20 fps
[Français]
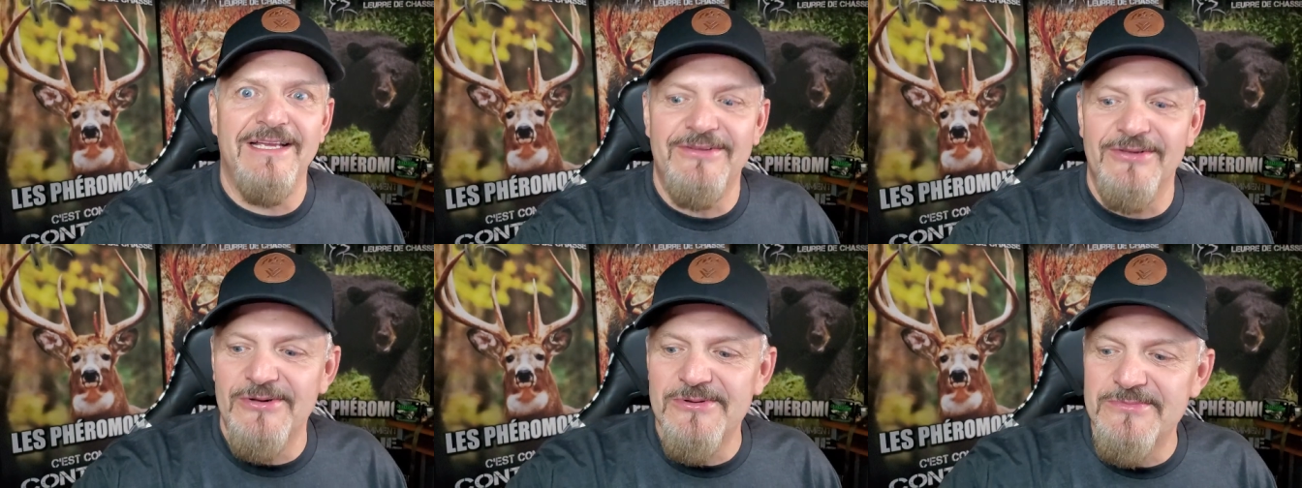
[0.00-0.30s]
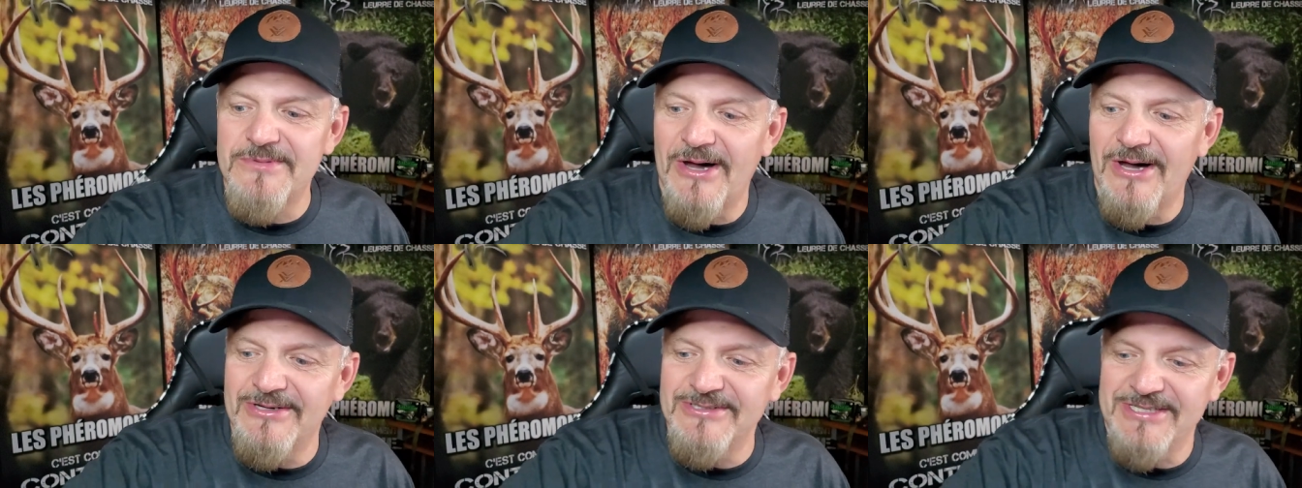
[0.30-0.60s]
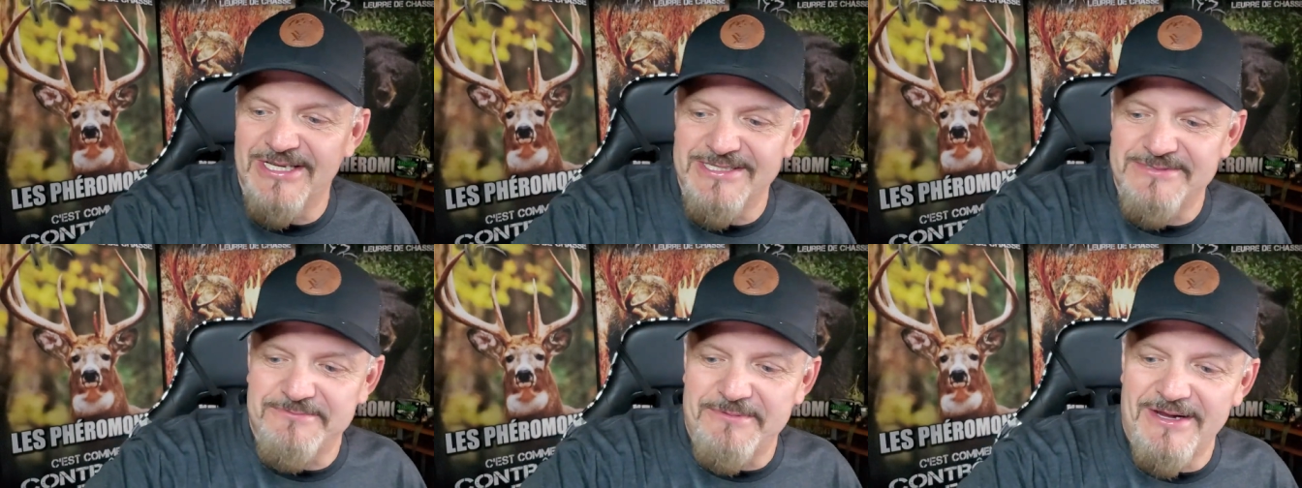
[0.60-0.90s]
tout le monde,
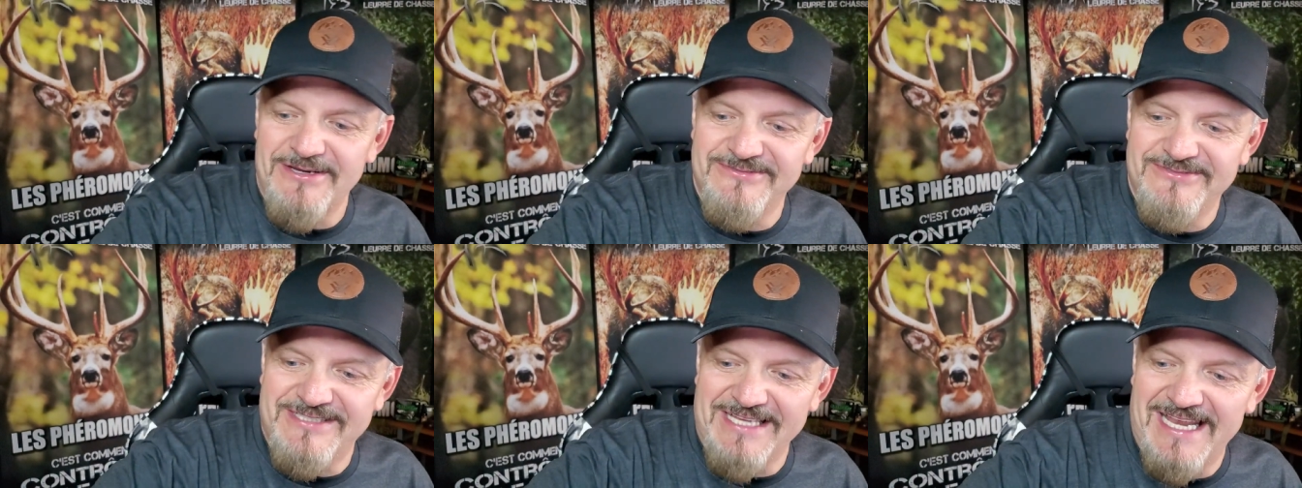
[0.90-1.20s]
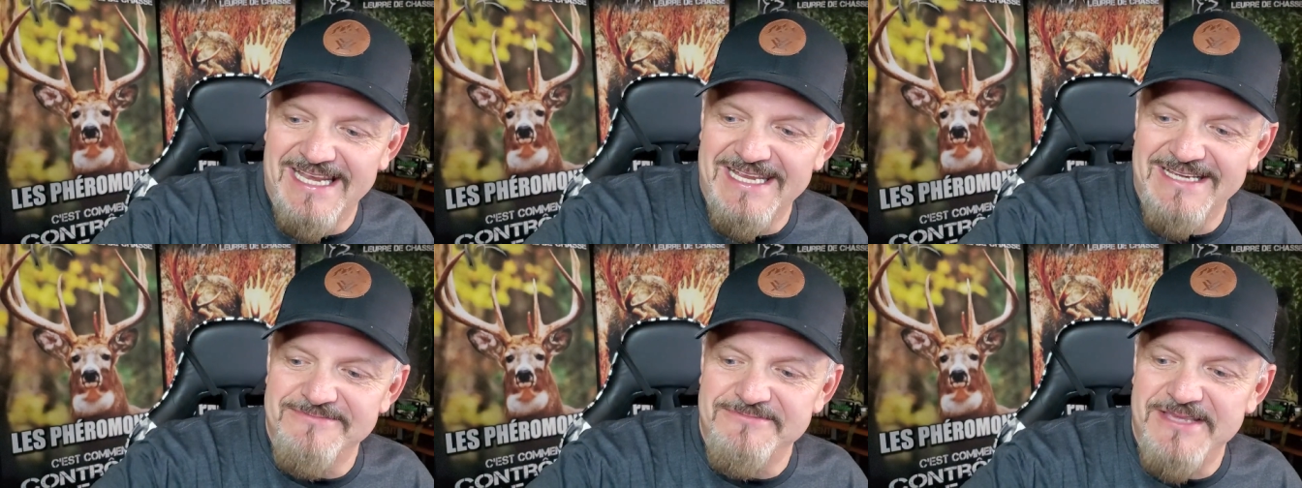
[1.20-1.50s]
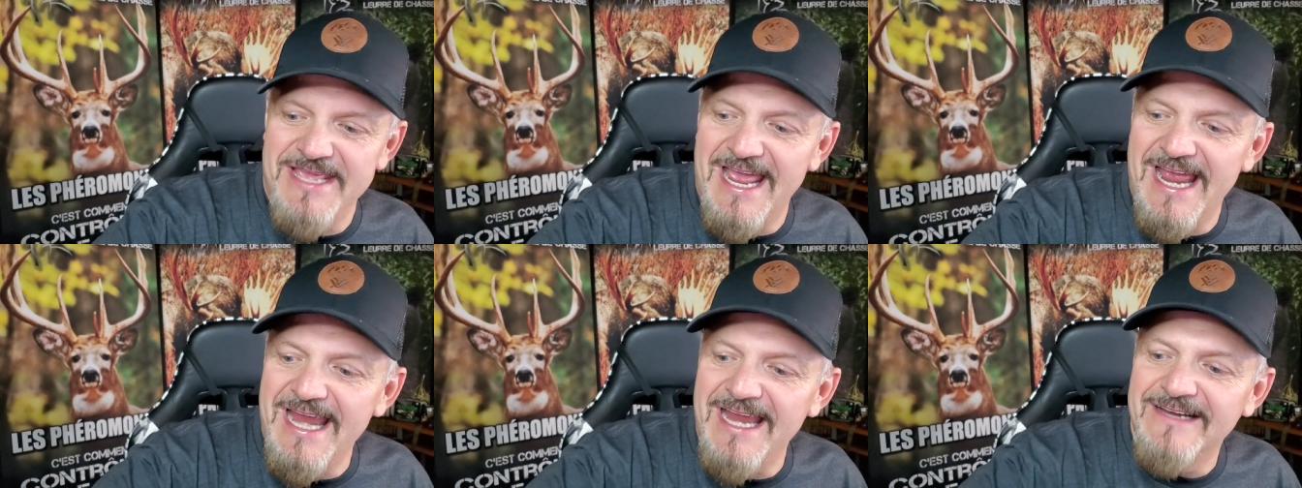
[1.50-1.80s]
j'espère que vous allez
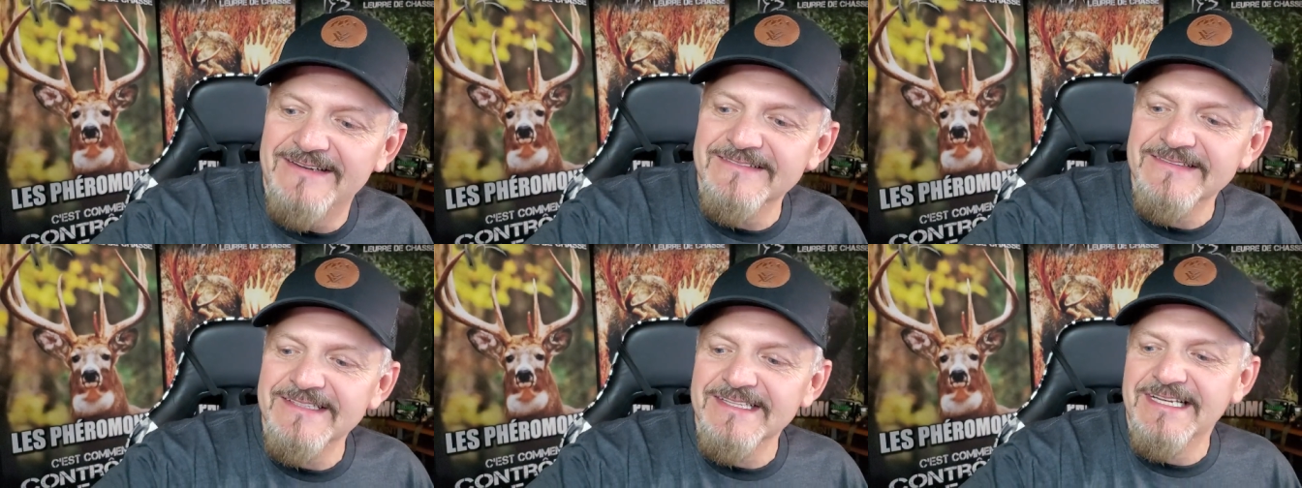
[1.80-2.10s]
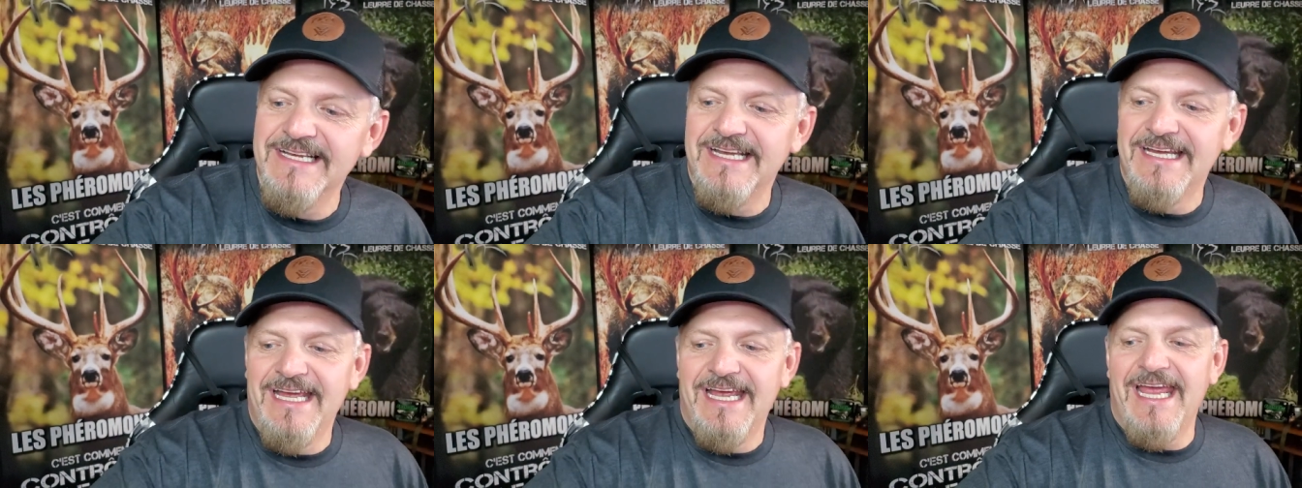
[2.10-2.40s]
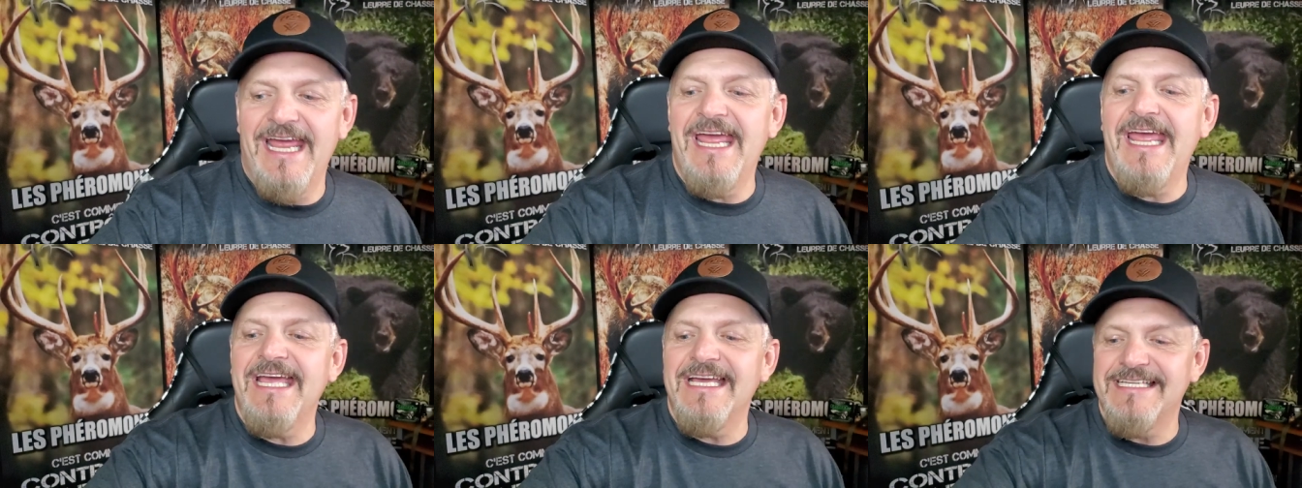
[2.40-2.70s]
bien.
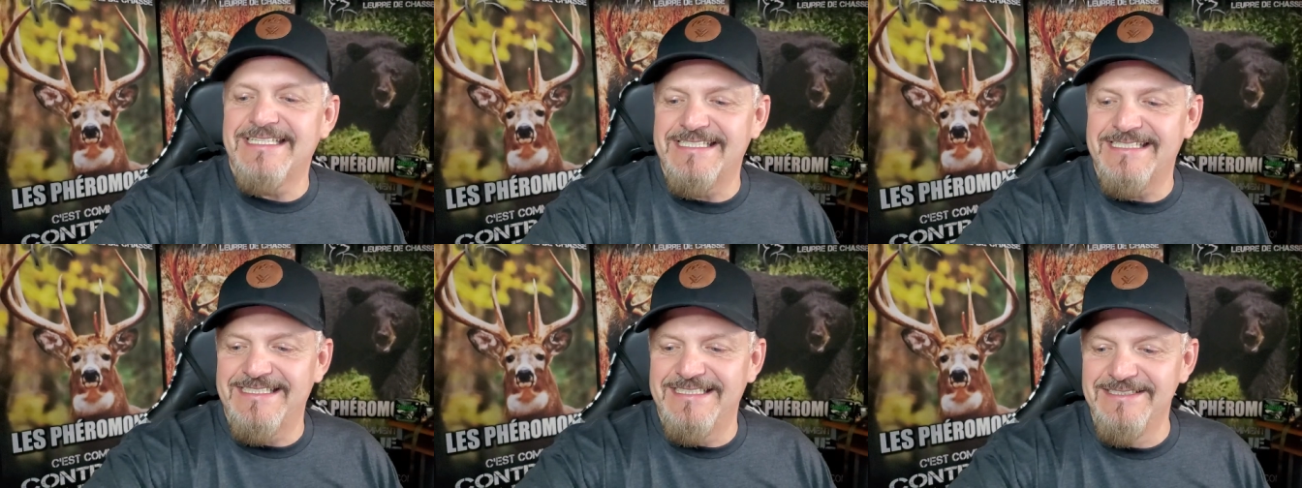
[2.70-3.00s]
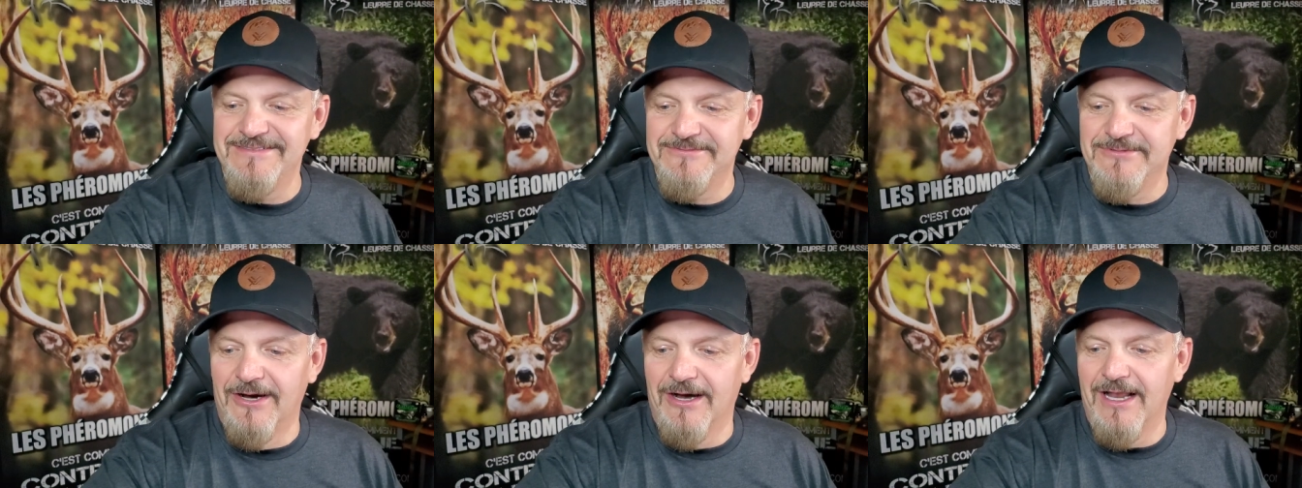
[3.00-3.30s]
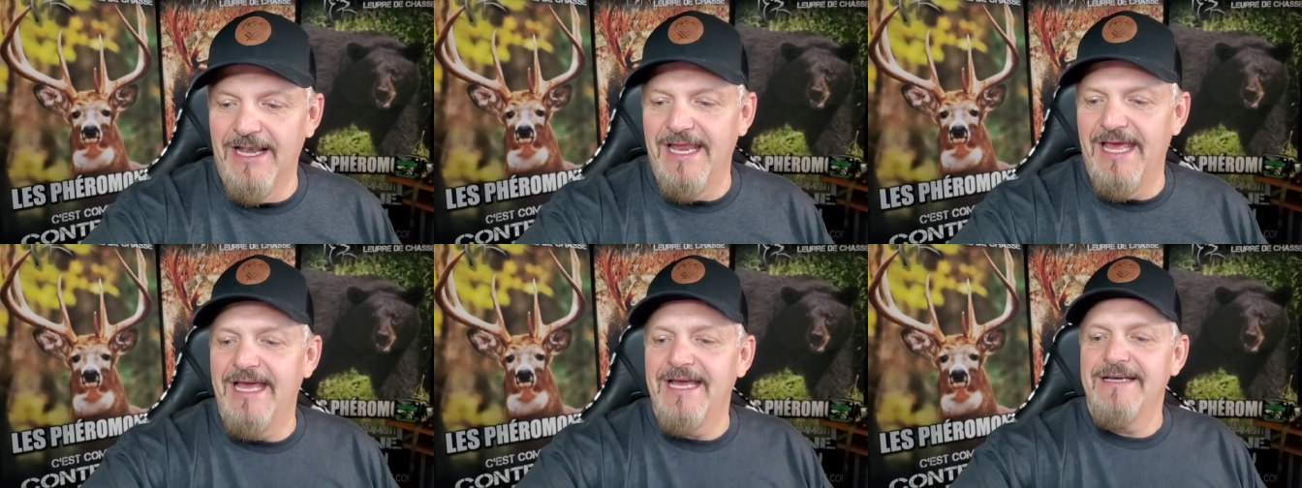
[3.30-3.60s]
Et si
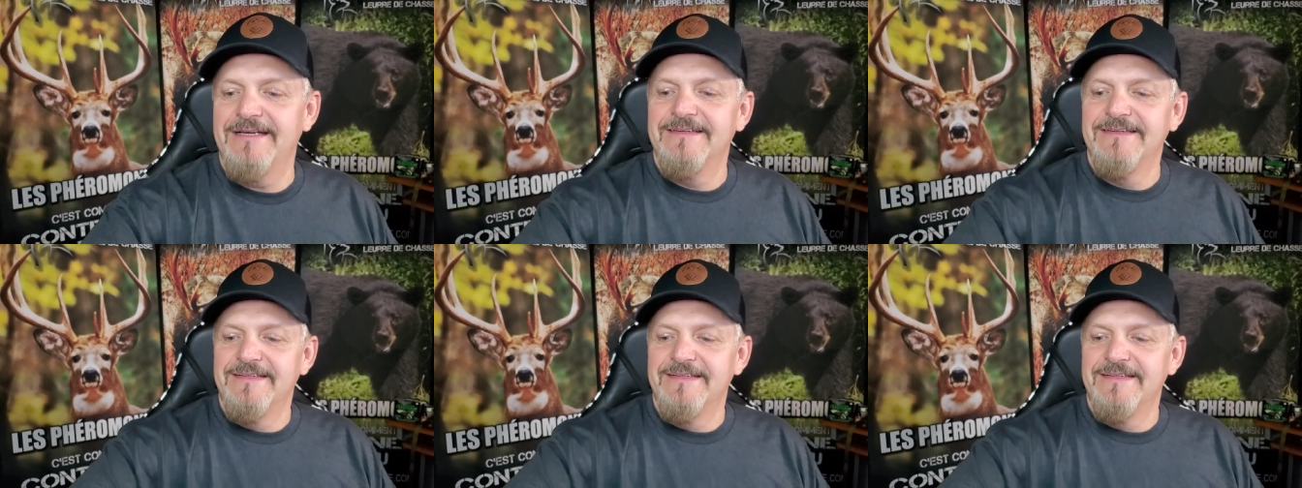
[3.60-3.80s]
bon, hein.